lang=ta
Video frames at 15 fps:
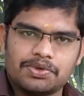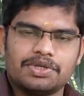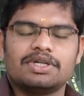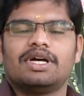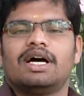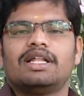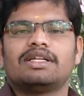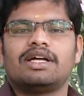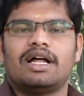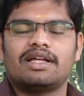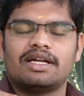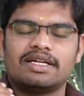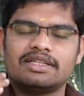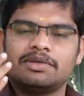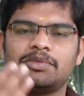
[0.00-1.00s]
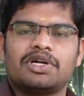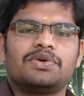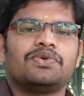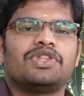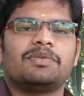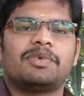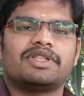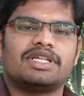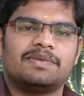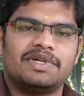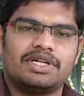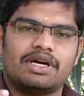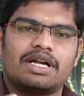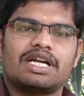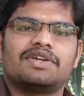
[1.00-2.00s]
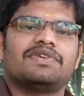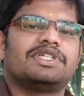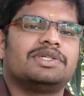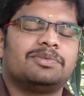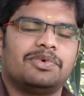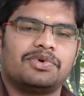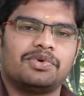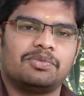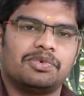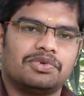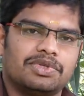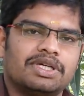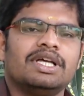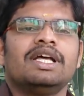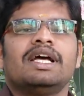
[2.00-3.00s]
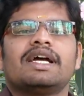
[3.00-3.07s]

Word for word: நூறு அதுக்கு அதுக்கு அடுத்த முறை நூற்றி பத்து அப்படின்னு டார்கெட் வச்சு போகும்போது